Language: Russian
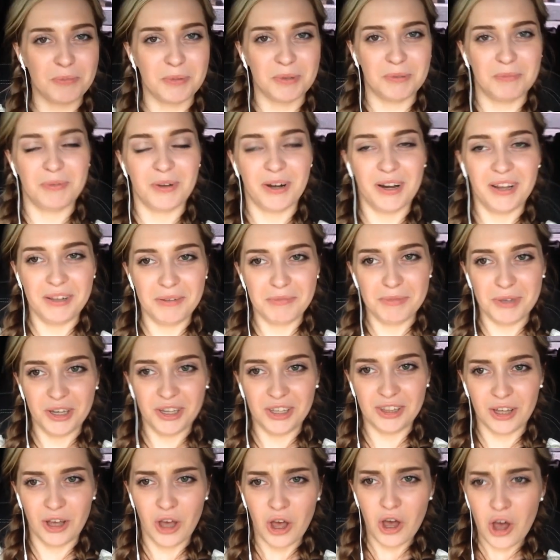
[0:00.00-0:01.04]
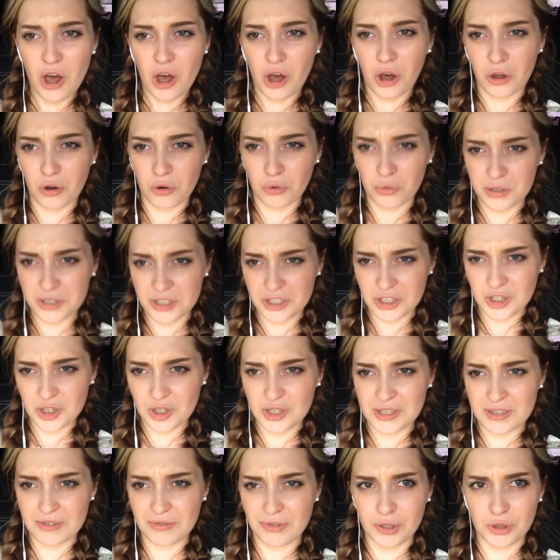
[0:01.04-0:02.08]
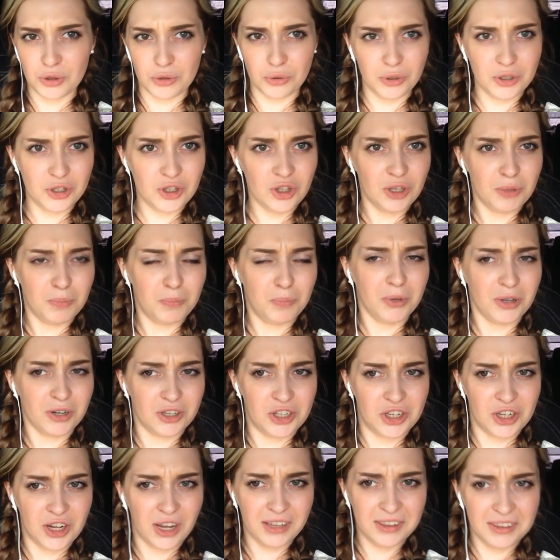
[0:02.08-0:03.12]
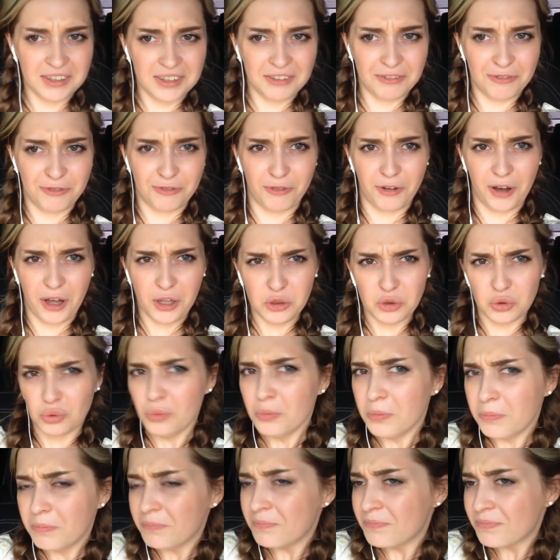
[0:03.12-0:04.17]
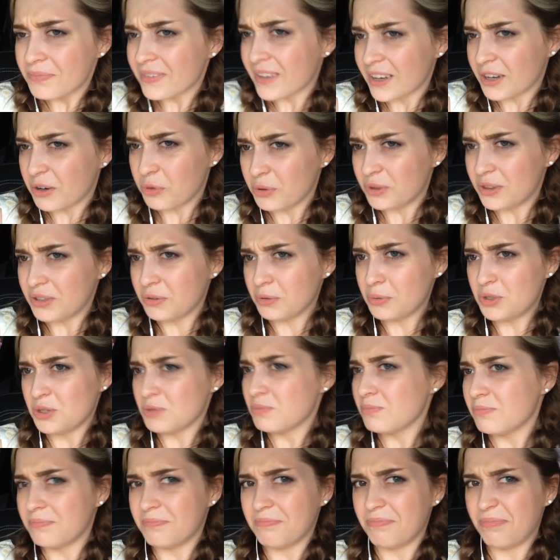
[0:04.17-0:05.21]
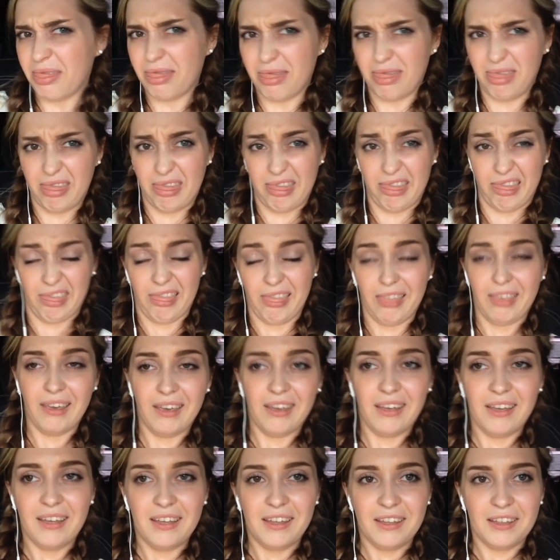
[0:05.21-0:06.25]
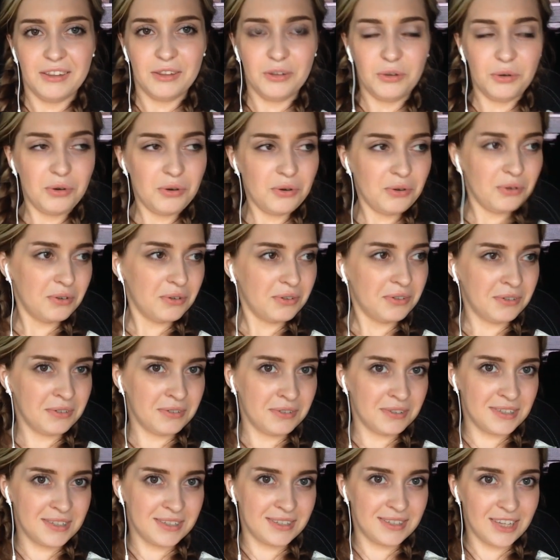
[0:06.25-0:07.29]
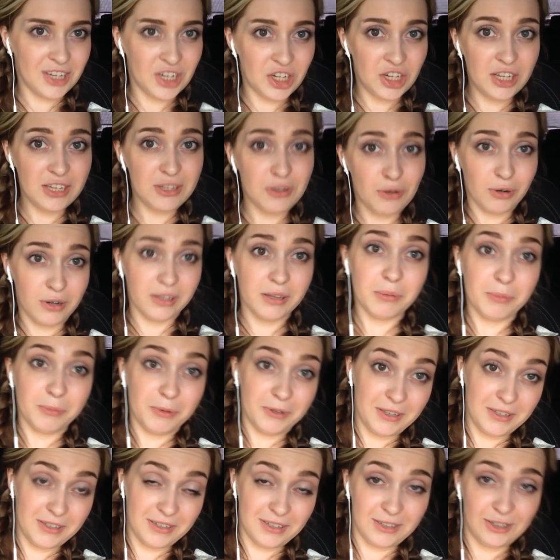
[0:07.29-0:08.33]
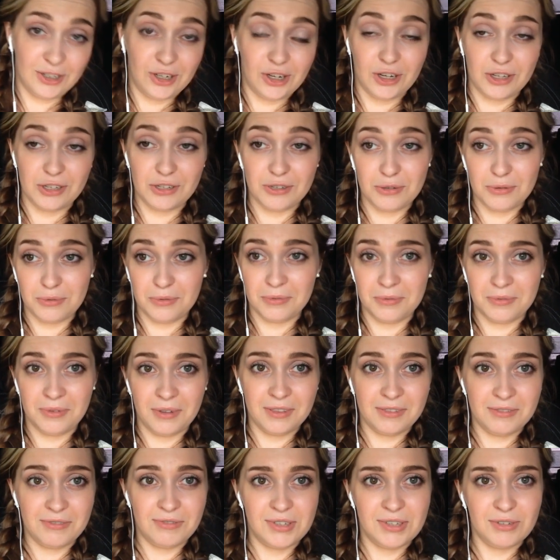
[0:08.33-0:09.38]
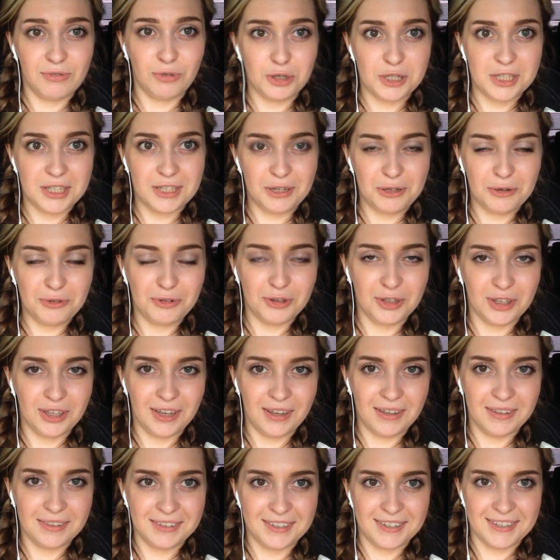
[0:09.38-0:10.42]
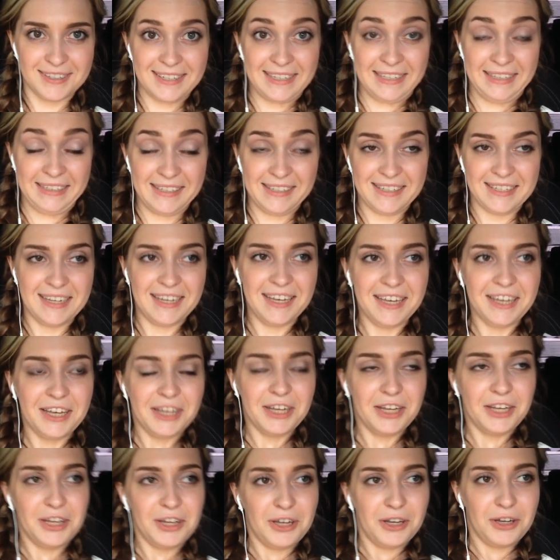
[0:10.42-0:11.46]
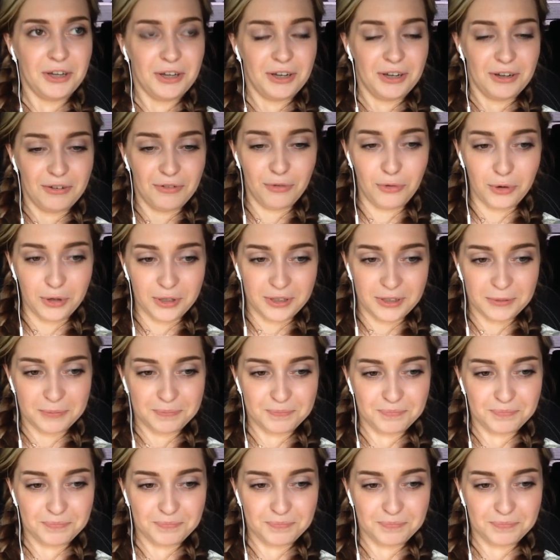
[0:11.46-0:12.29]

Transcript: подбирала мне какие-то розочки, цветочки, перчатки, фату. Какую-то, в общем... Но сошлись только на платье, к счастью. От всего остального я отказалась. Вот.